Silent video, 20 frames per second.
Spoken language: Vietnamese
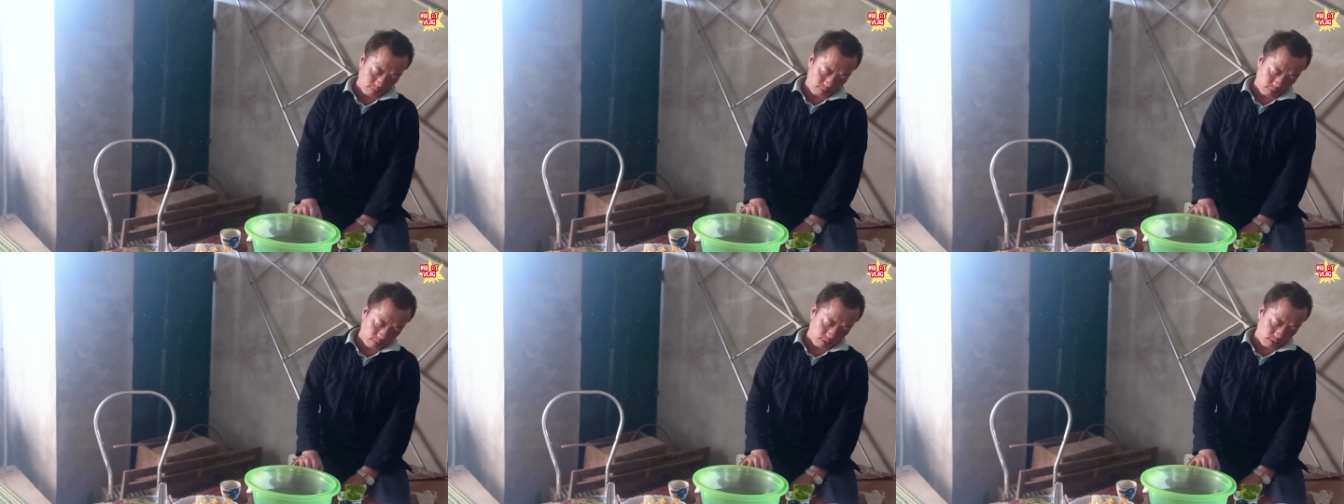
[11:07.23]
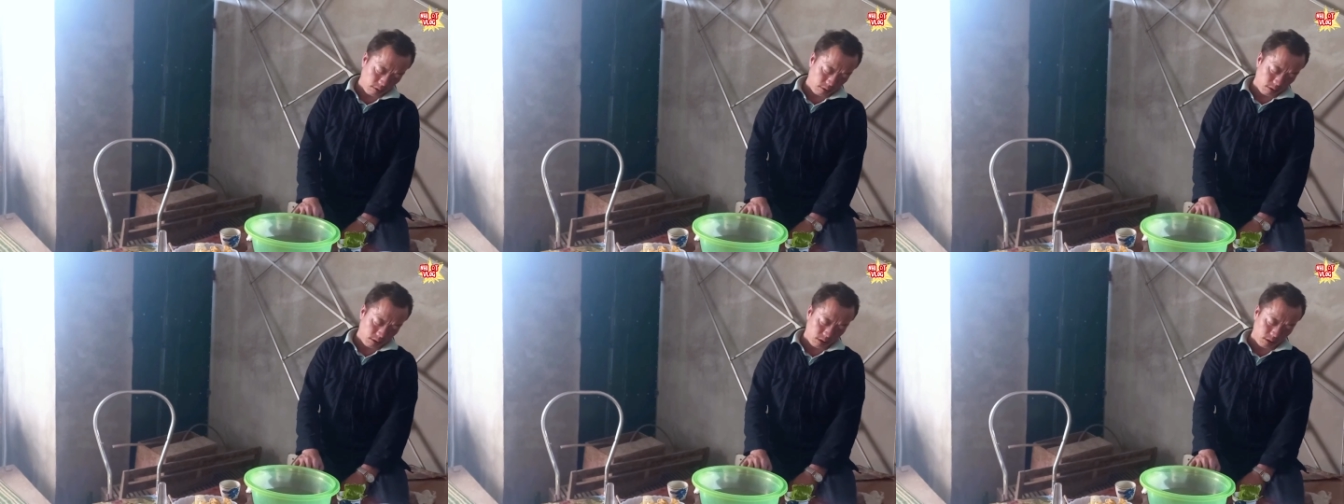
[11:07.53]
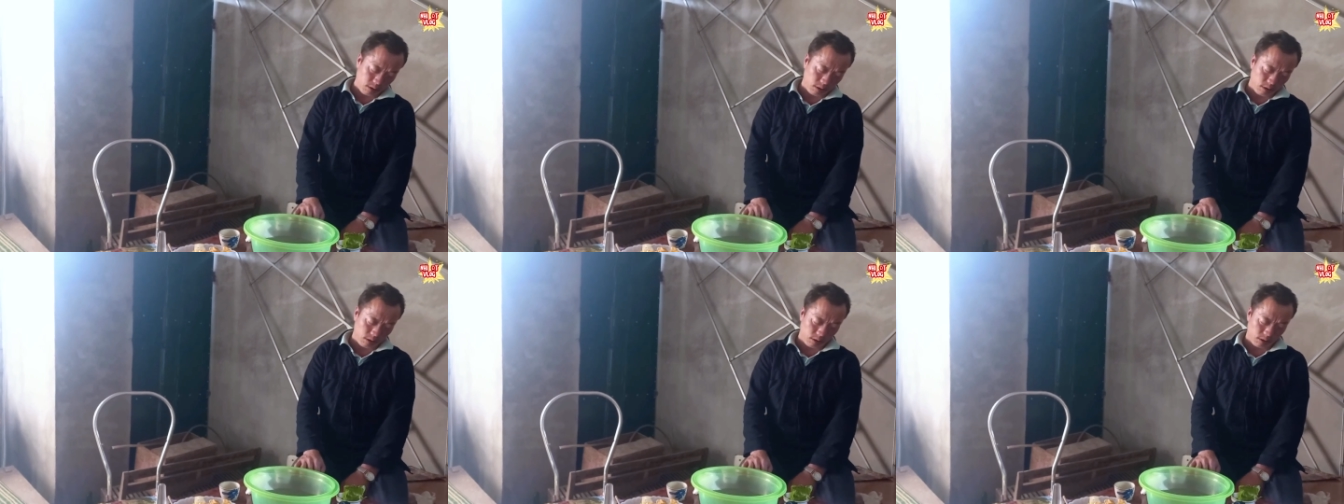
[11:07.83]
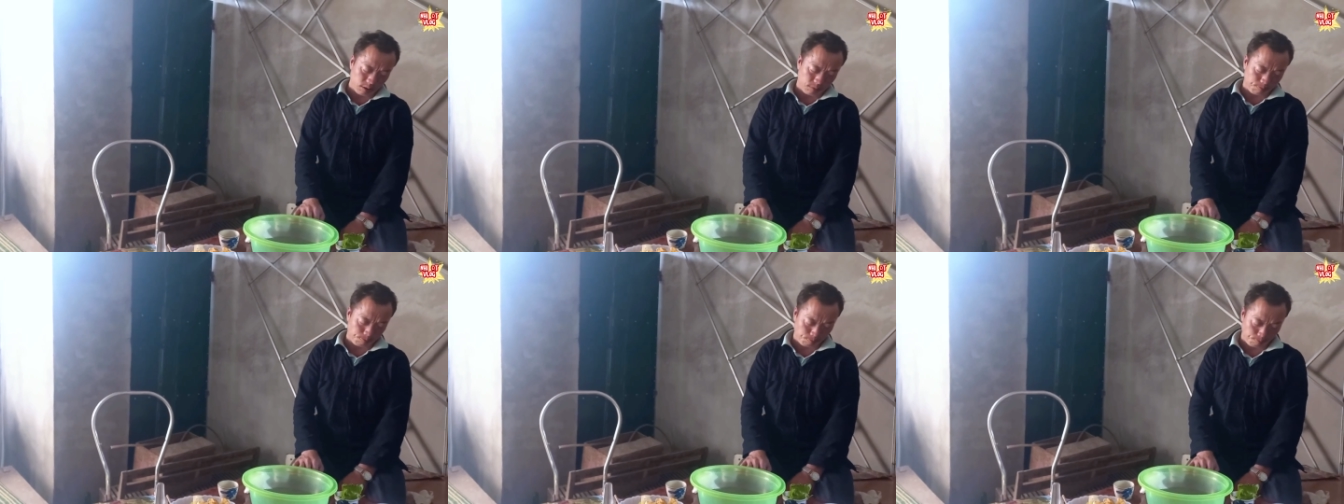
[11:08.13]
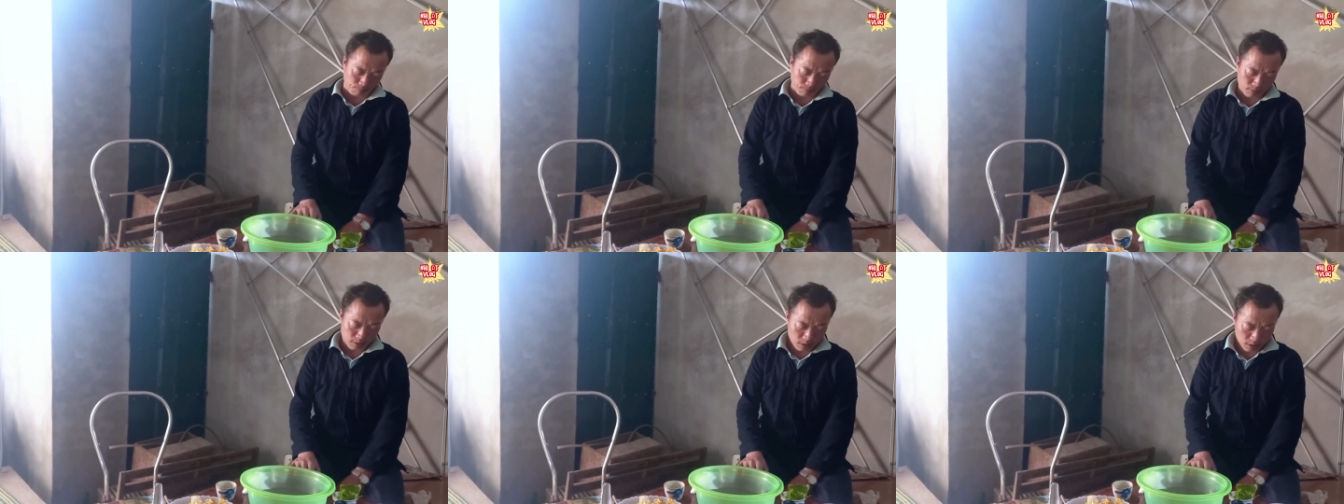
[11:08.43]
thì trong cái số tài
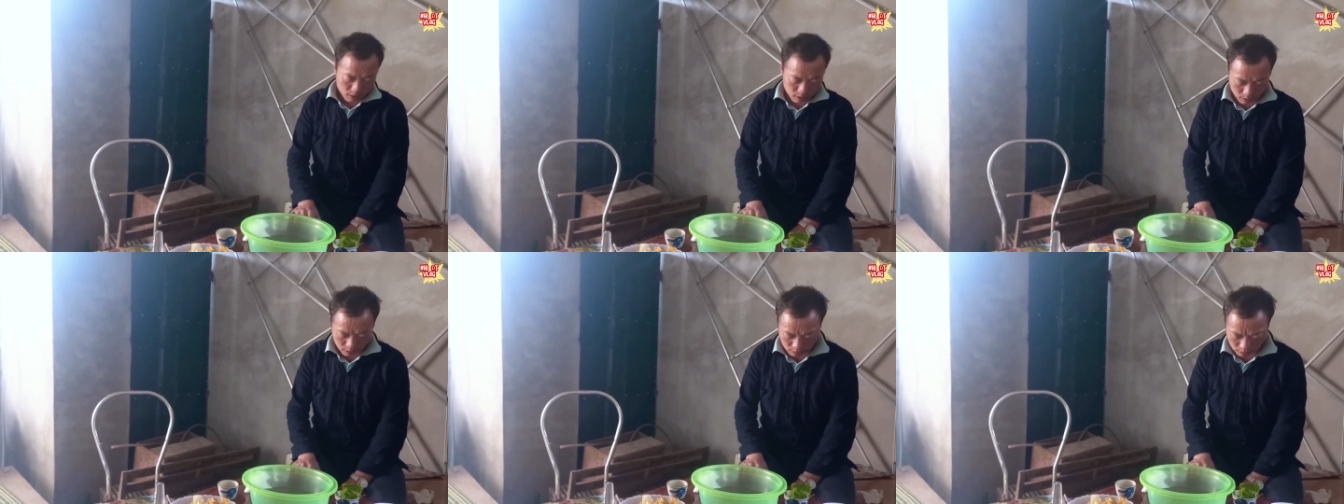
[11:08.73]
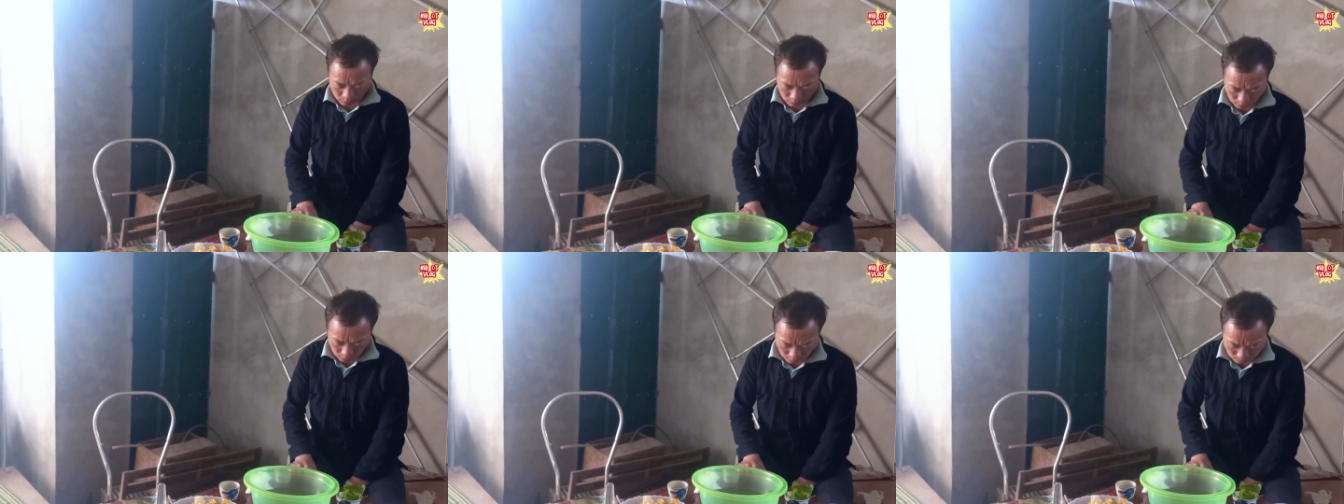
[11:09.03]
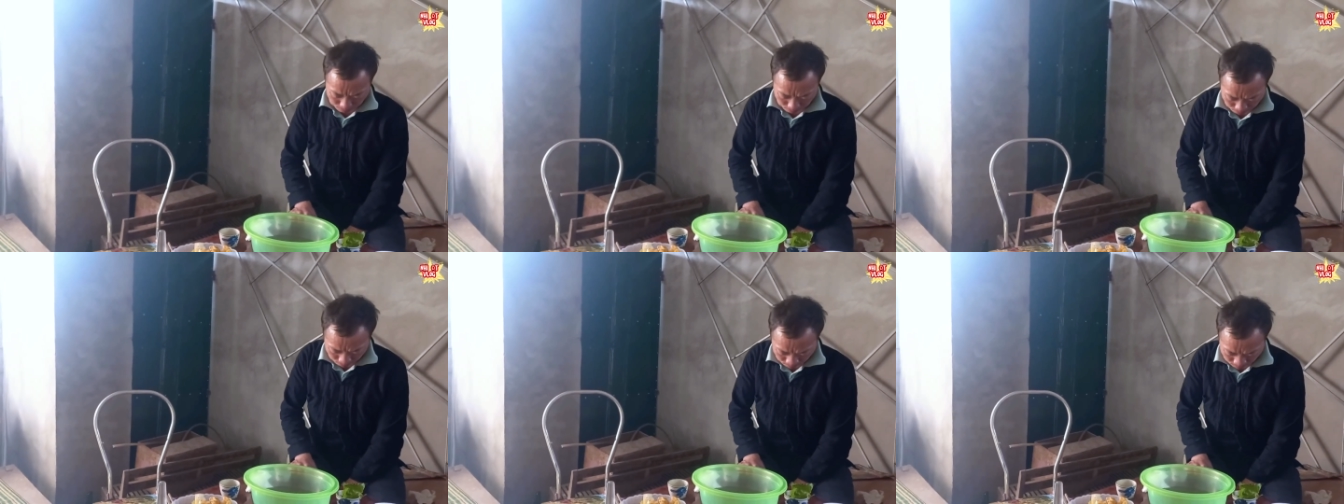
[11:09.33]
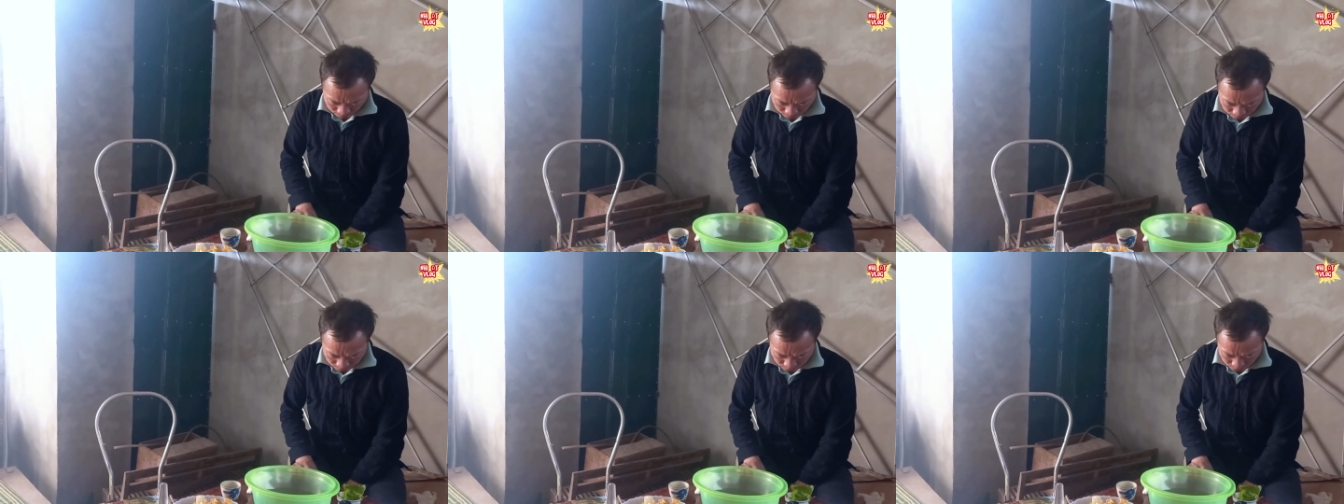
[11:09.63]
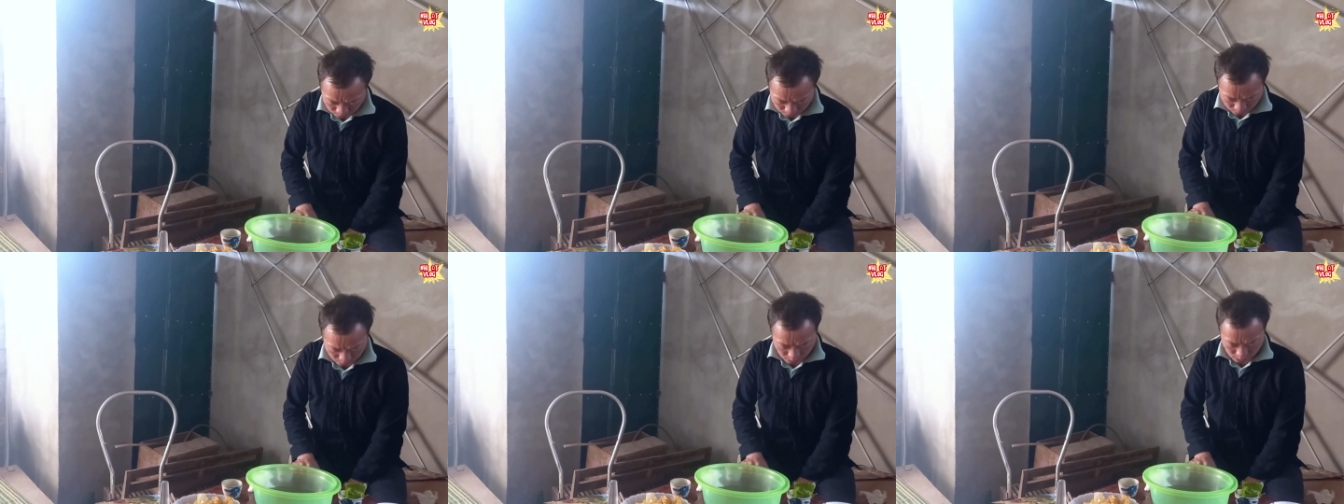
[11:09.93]
khoản đấy đã
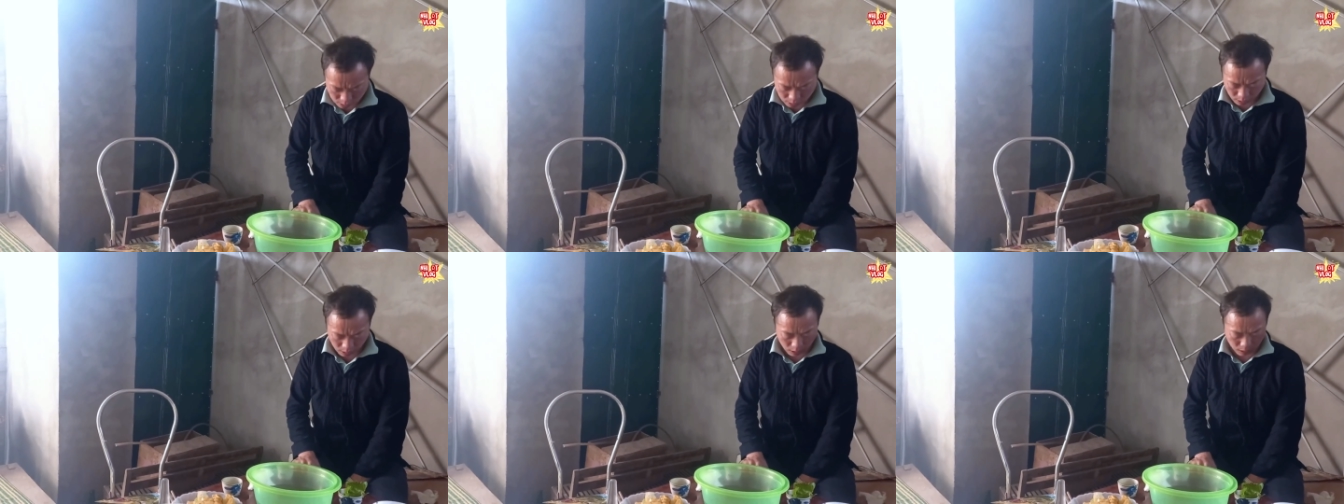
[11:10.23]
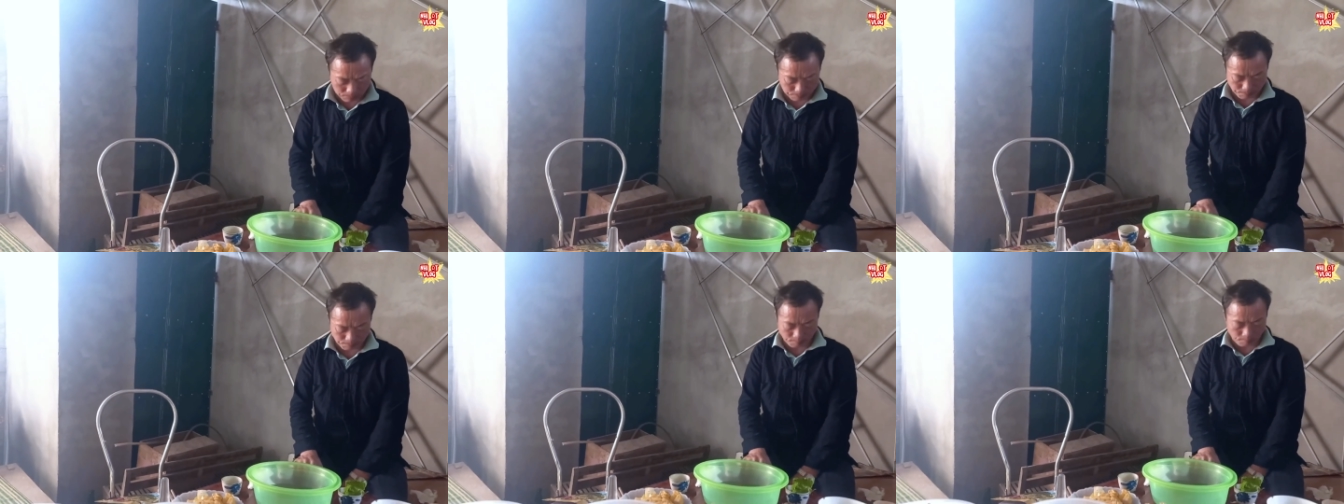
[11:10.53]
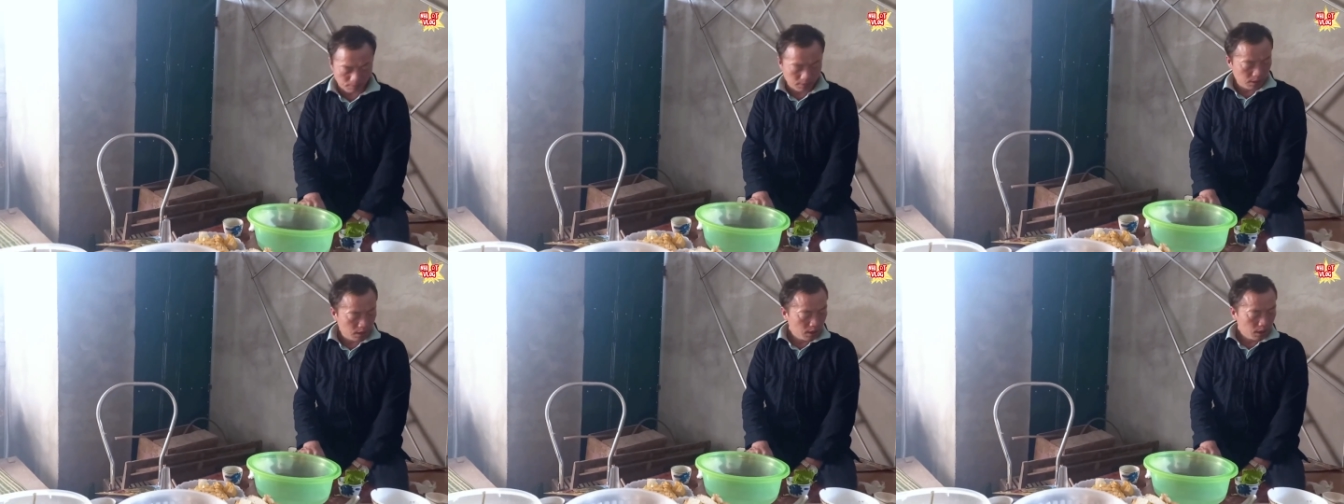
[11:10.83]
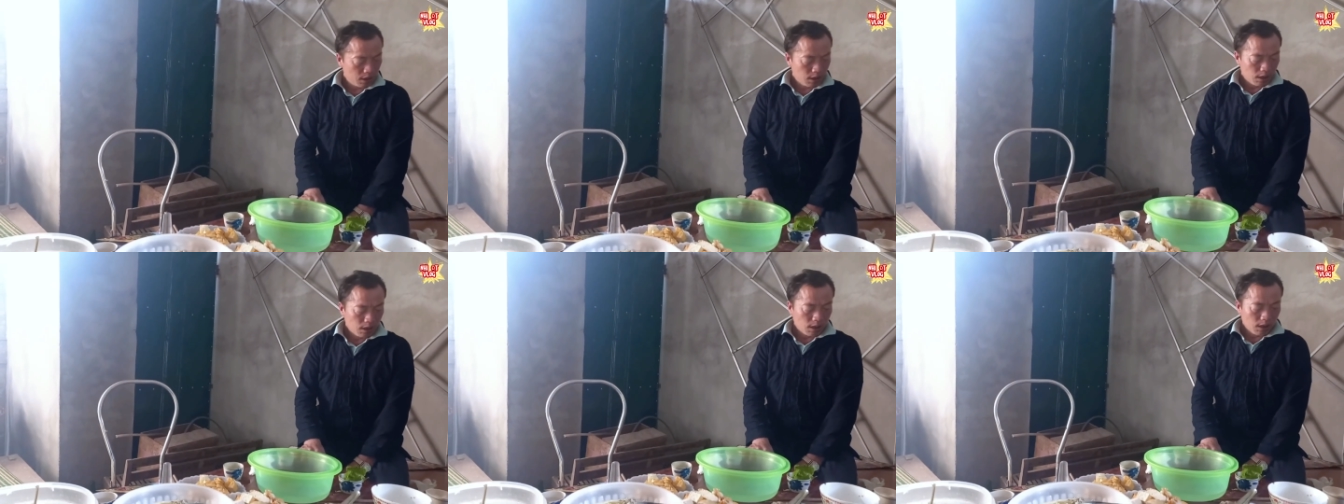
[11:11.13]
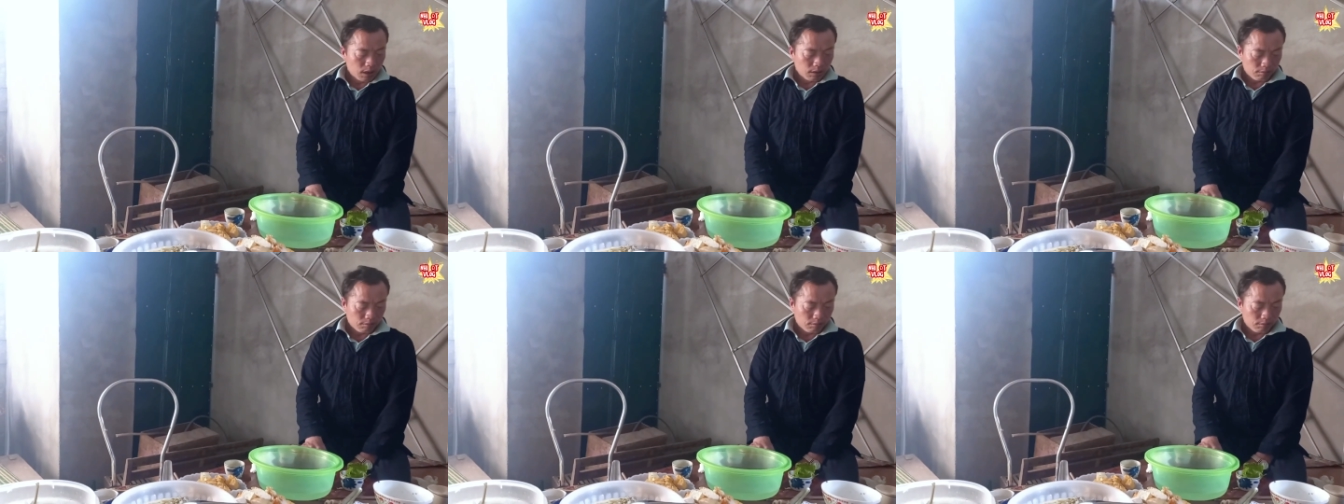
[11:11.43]
công khai minh bạch hay chưa?